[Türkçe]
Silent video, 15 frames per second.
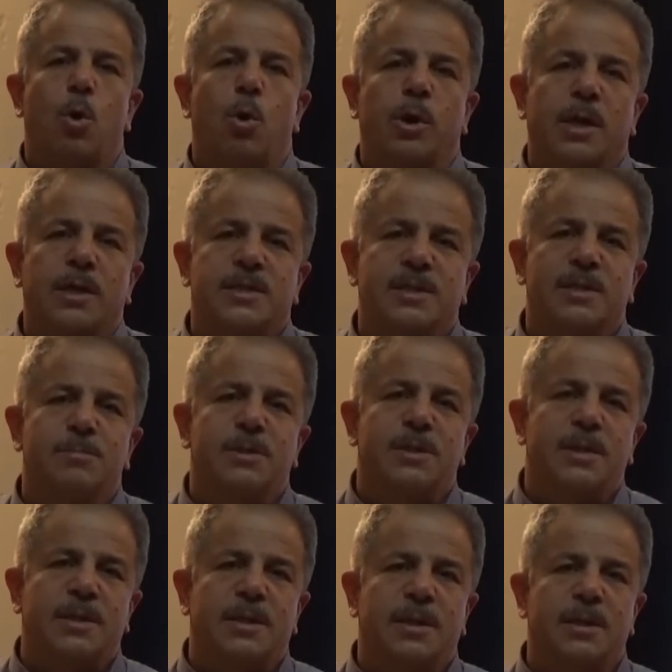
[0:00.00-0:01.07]
Ona
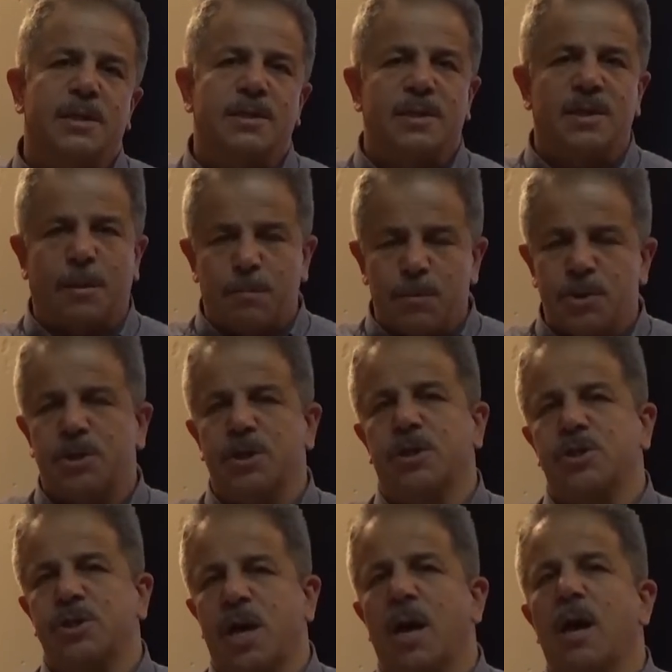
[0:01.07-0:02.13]
sımsıkı
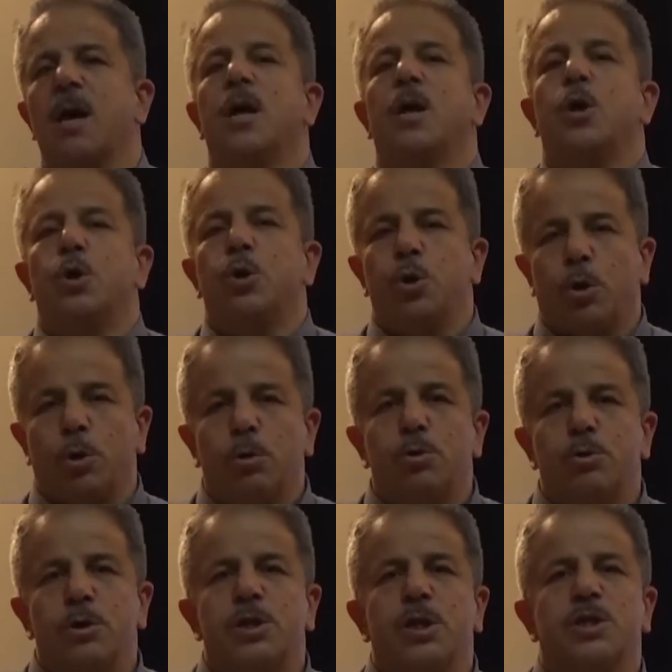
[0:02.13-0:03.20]
yapıştıkça
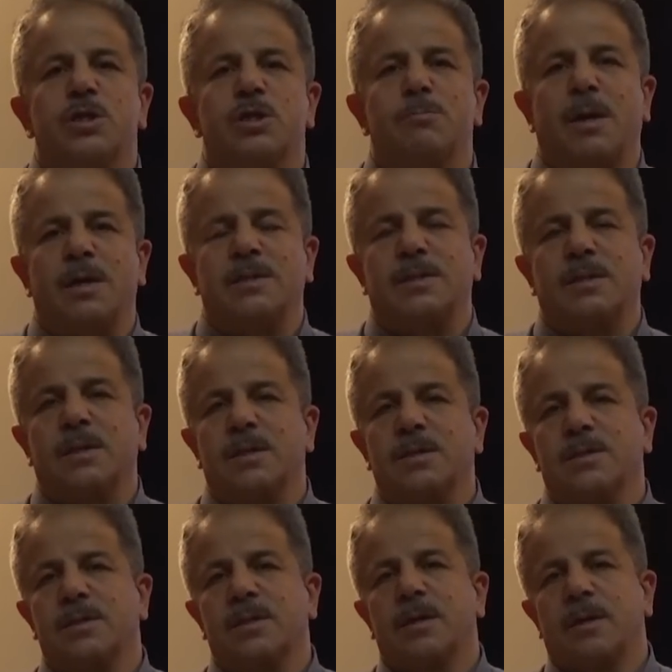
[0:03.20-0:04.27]
yolunuzu
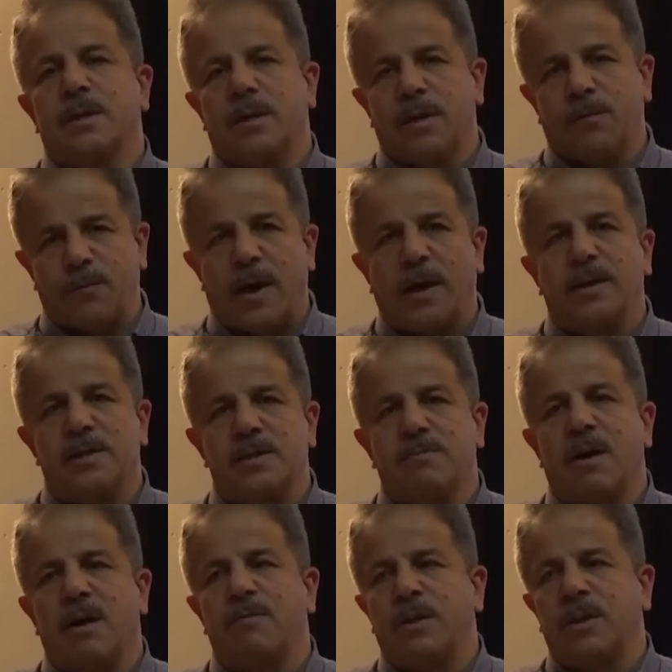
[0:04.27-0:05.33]
şaşırmazsınız ifadesi
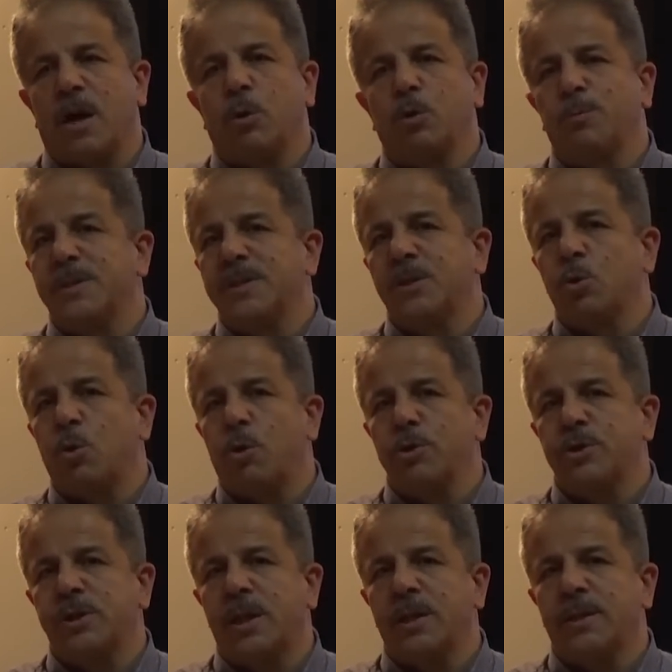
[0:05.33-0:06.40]
var veda hutbesinin
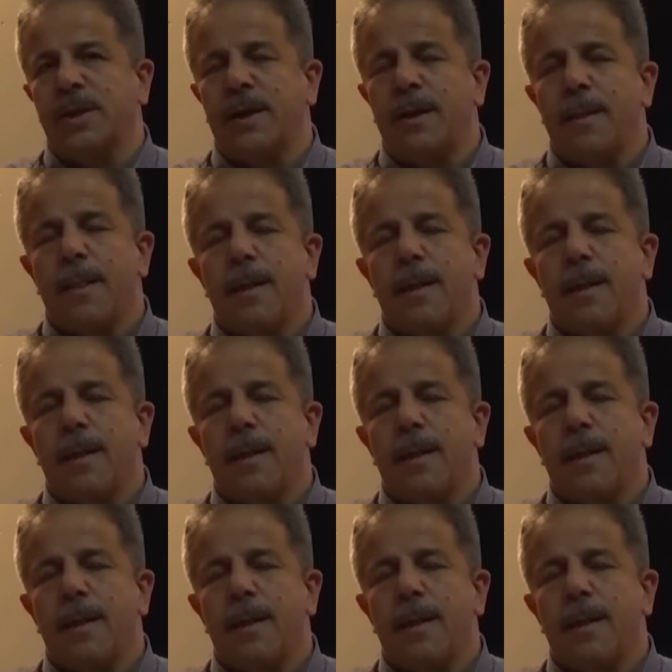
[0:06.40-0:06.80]
orijinalinde.